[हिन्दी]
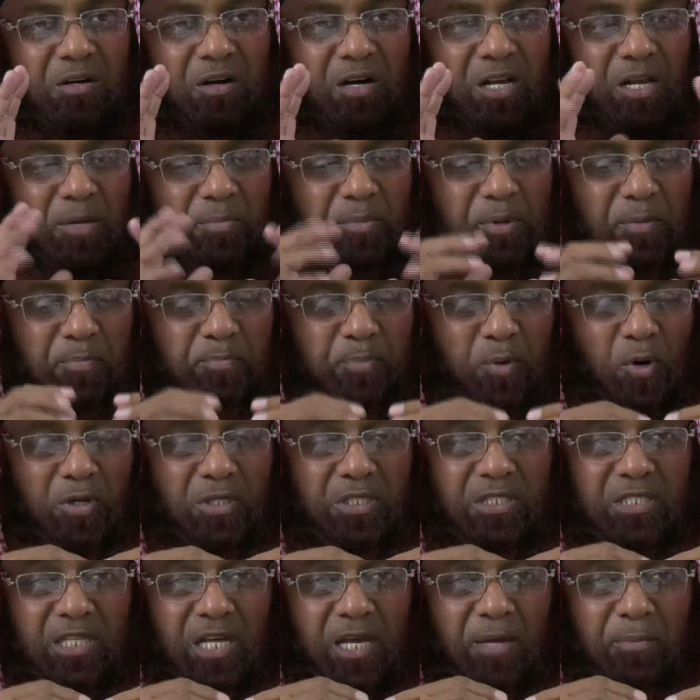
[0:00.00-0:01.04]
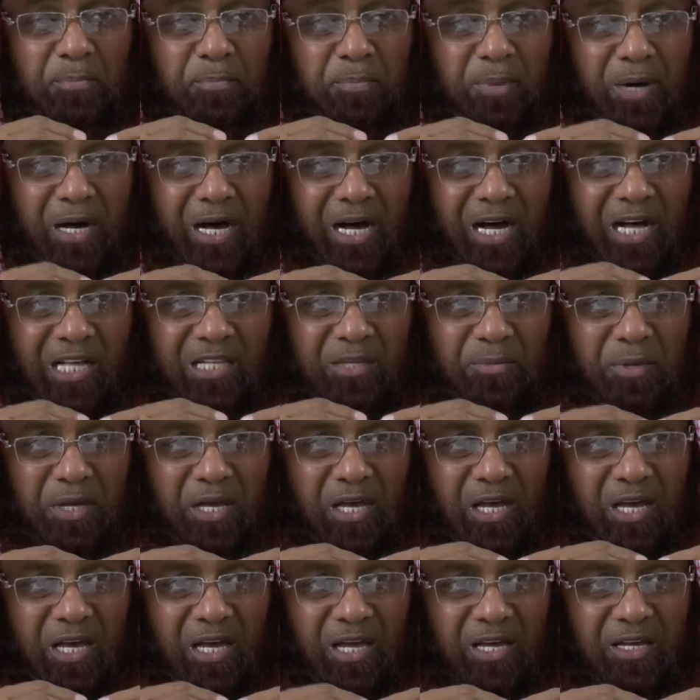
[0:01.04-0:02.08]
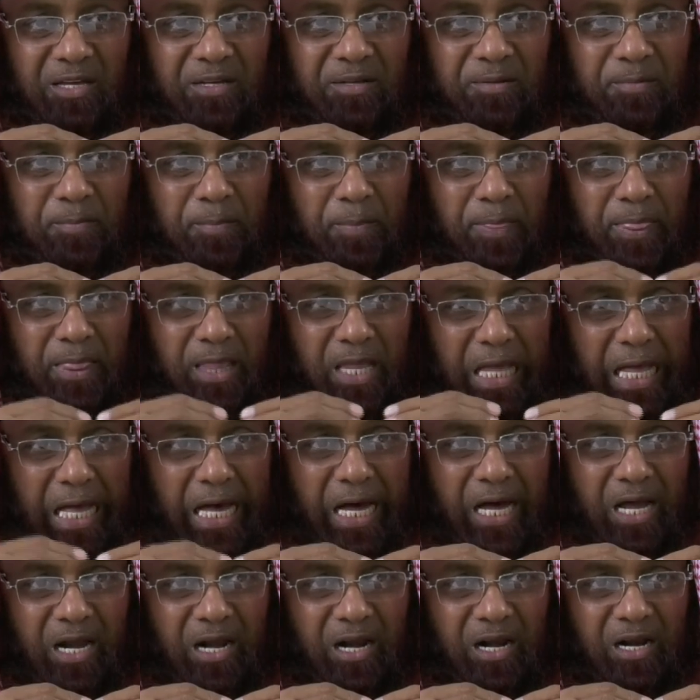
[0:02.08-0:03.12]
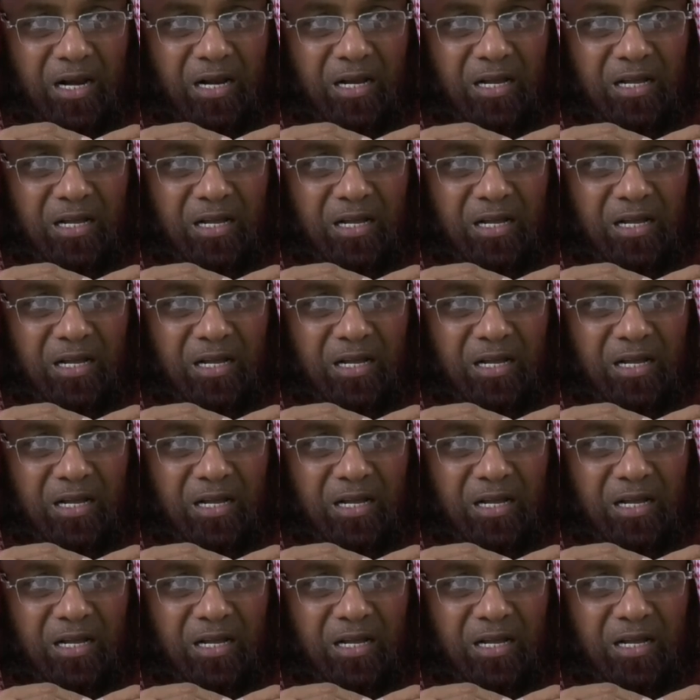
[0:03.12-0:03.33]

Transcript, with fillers: और अभी पहुँचे बाद में घर